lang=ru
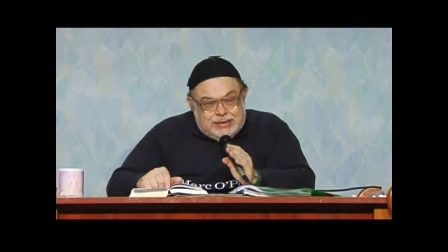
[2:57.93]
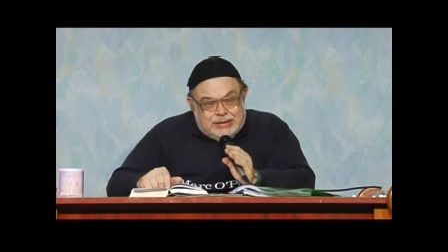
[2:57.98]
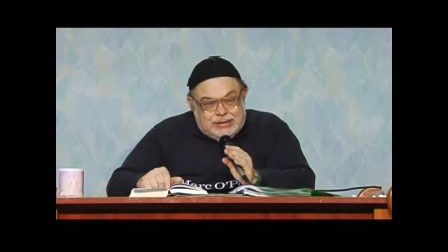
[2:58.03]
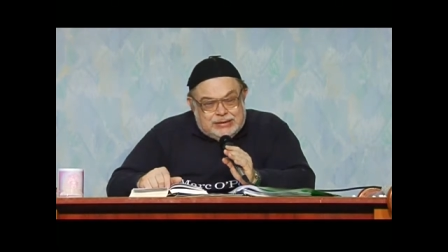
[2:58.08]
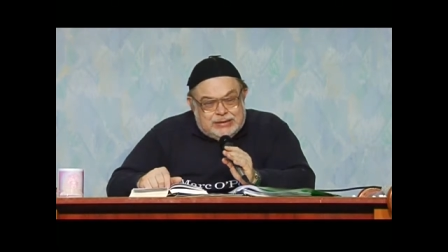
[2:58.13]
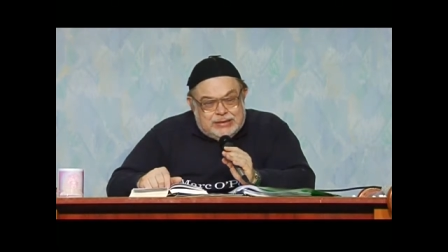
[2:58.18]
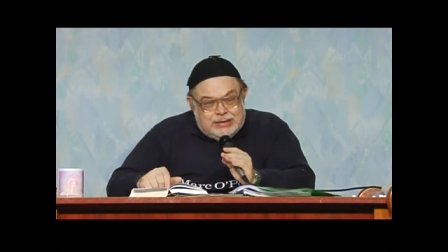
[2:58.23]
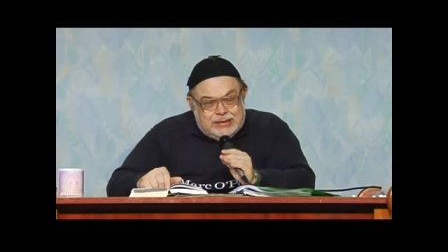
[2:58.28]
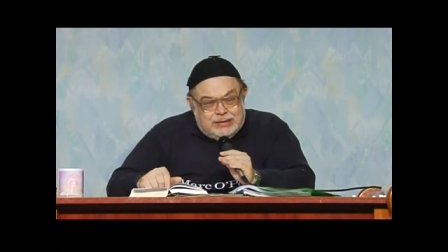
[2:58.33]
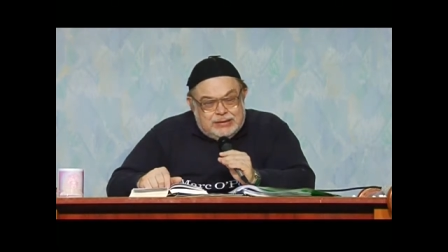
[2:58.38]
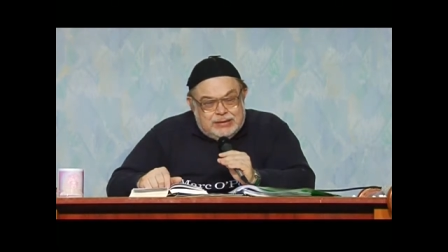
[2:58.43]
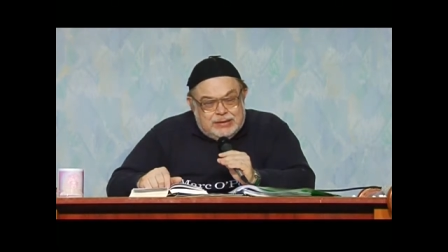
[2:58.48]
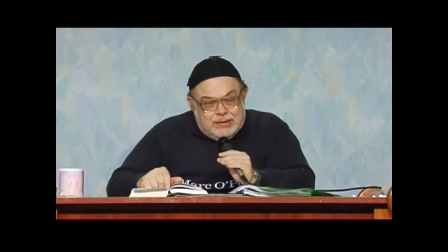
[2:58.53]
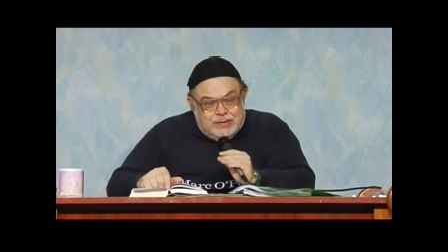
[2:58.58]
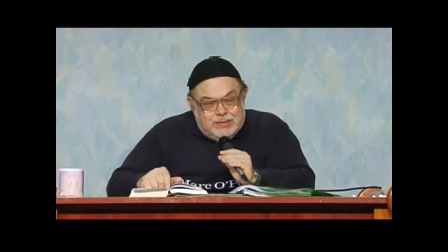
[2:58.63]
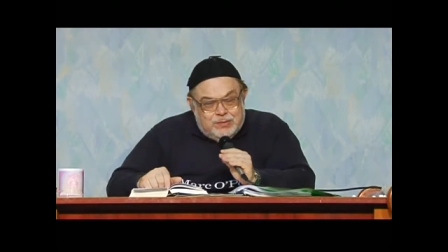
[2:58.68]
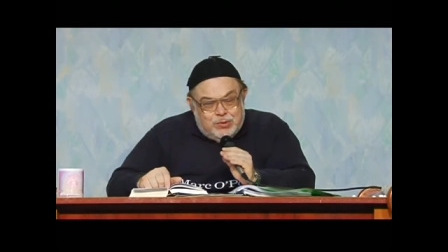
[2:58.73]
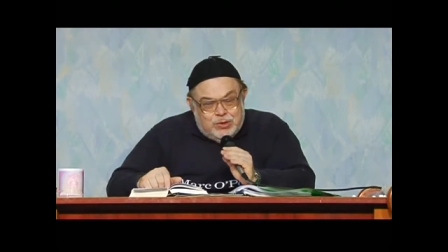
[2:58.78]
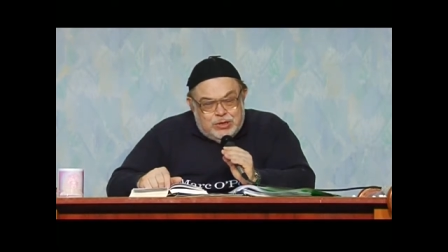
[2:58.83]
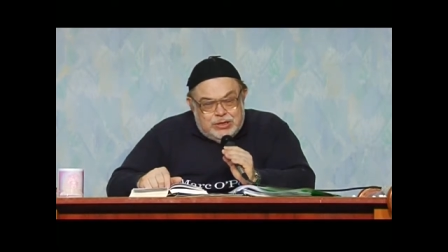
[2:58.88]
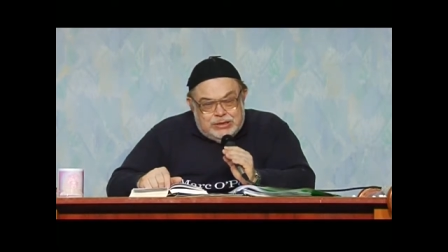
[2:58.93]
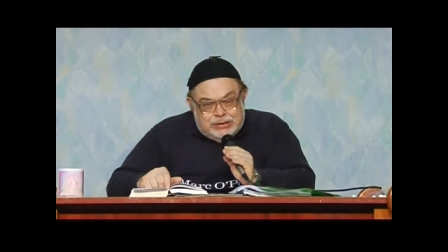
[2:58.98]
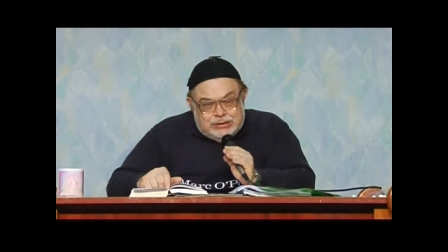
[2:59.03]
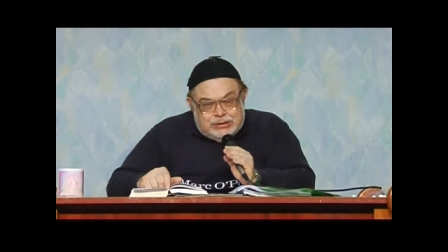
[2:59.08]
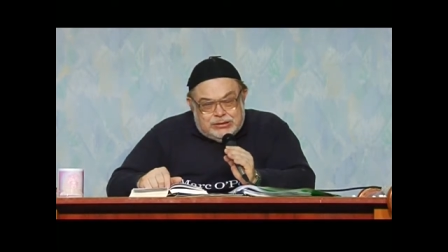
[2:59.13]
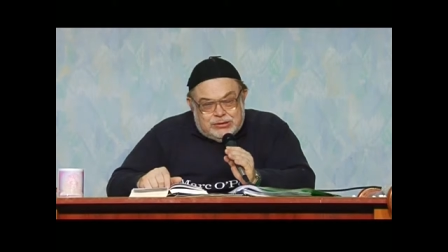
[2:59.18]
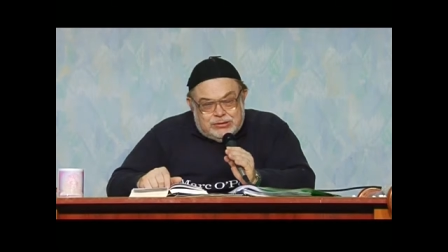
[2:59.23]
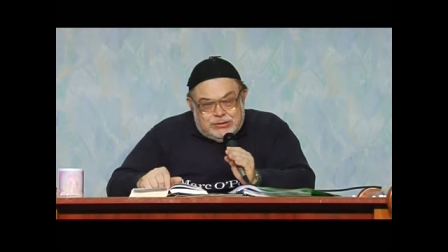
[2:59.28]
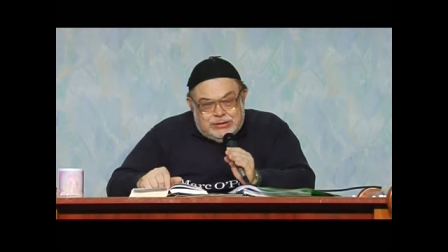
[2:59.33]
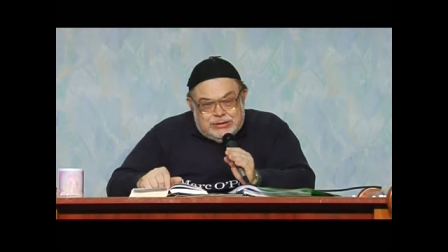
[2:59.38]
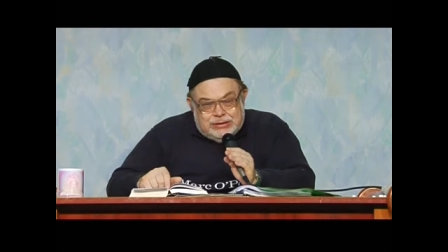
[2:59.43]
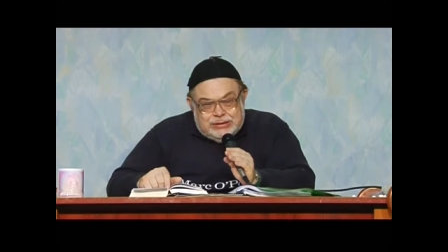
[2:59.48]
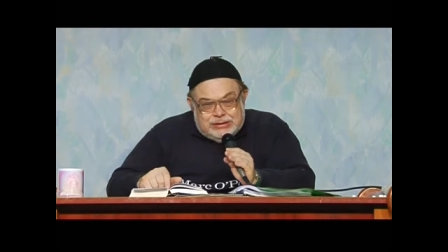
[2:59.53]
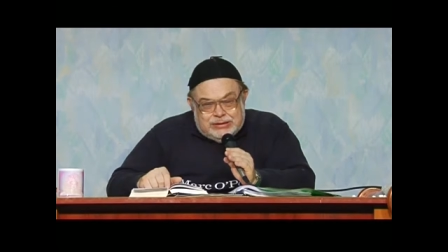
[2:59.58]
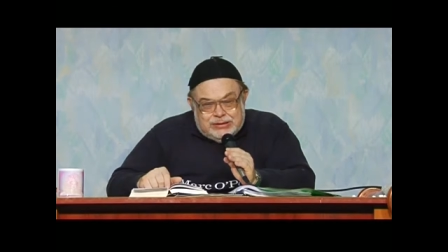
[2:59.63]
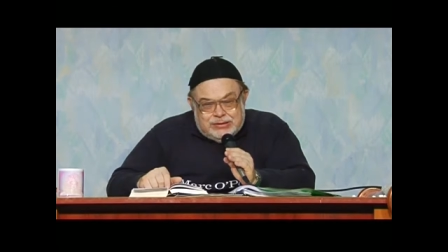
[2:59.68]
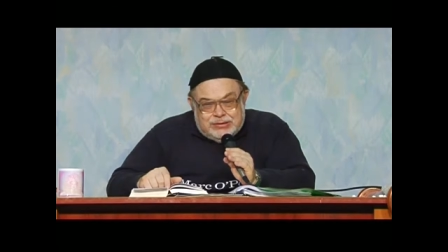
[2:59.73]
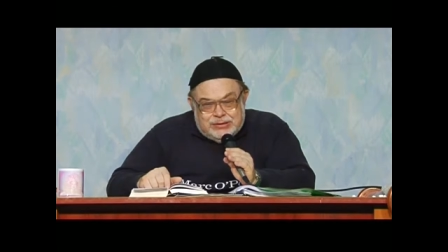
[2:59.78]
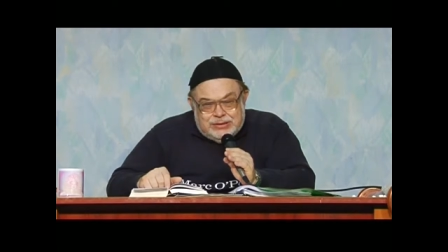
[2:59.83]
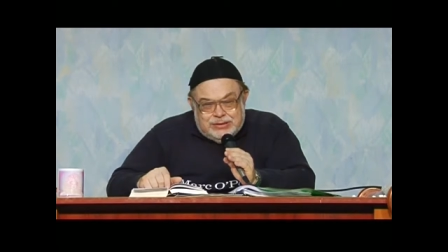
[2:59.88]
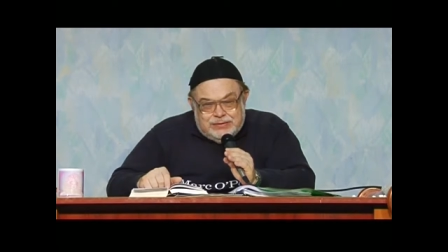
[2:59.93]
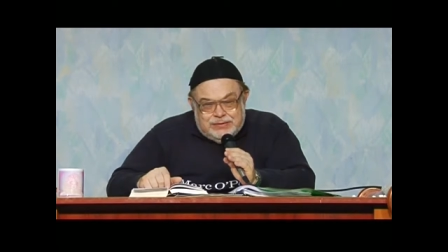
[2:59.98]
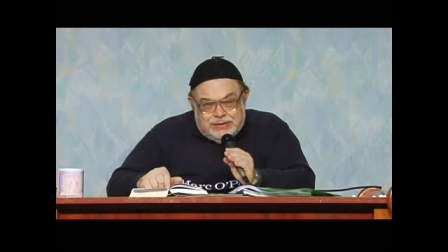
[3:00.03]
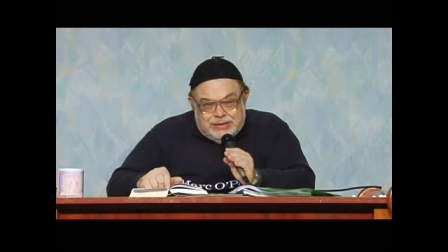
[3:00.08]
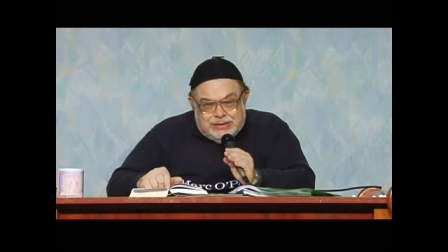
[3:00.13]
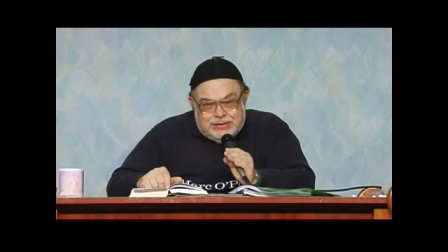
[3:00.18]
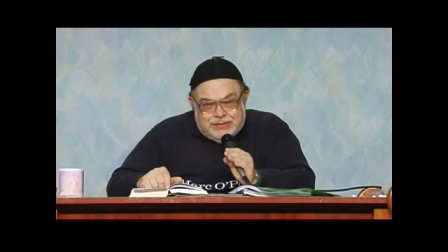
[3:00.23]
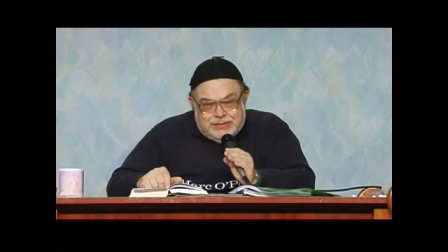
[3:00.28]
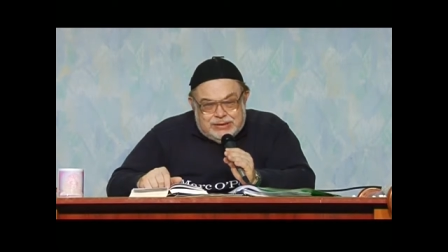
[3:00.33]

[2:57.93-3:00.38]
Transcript: Если более строгие законы, видите,